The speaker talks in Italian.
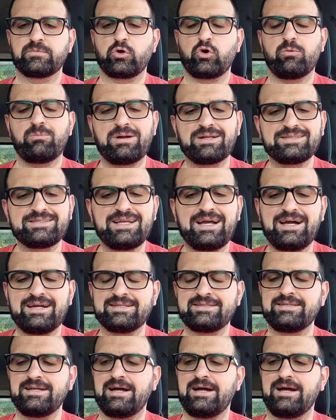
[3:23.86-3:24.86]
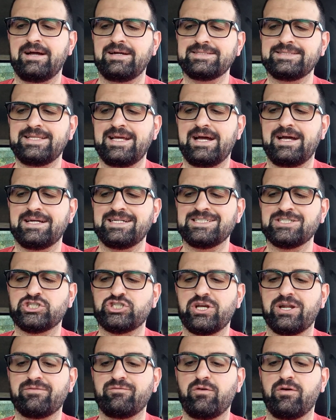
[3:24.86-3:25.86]
comandata da eh,
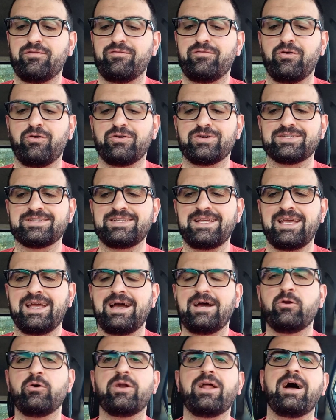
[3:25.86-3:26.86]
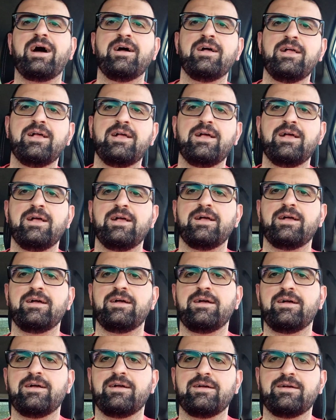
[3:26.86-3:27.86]
Cervoforte allora
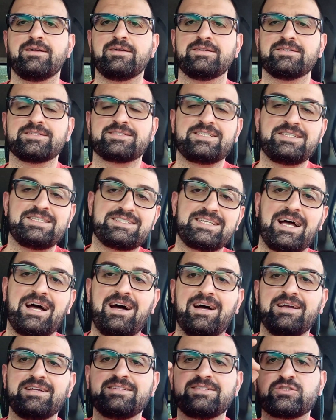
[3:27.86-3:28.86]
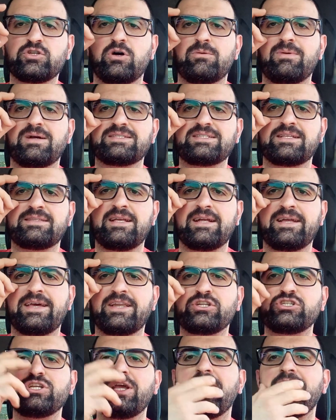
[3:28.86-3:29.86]
eh, si sa, insomma, sia
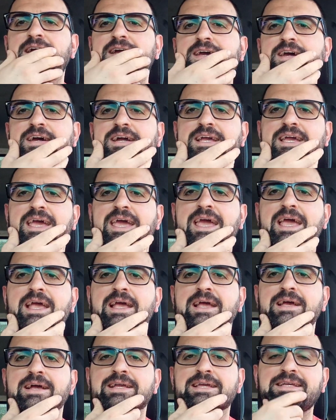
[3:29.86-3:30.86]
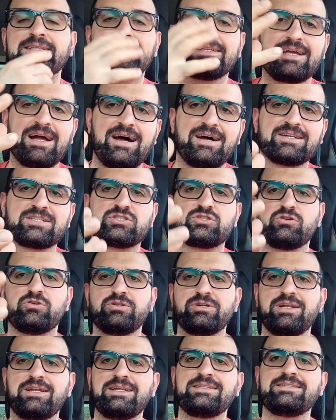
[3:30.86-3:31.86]
Tiger Jack che Kit
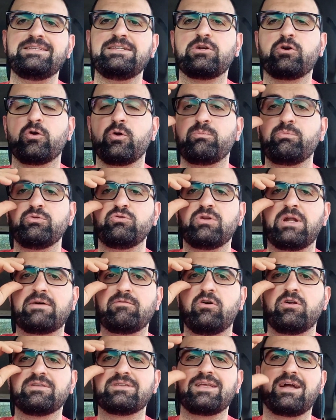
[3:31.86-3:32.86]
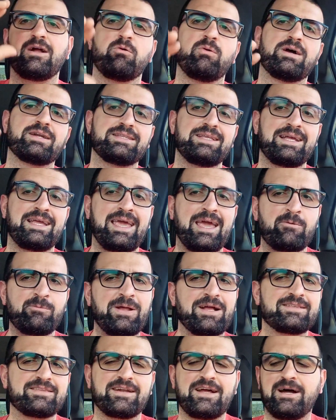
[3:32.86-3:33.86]
Carson gli dicono più di una volta guarda che è
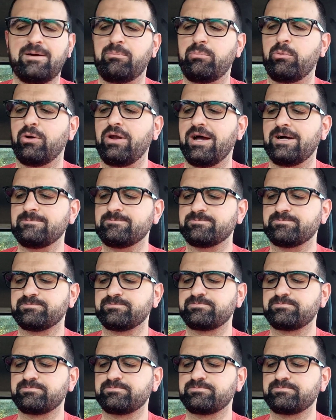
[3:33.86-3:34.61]
una trappola.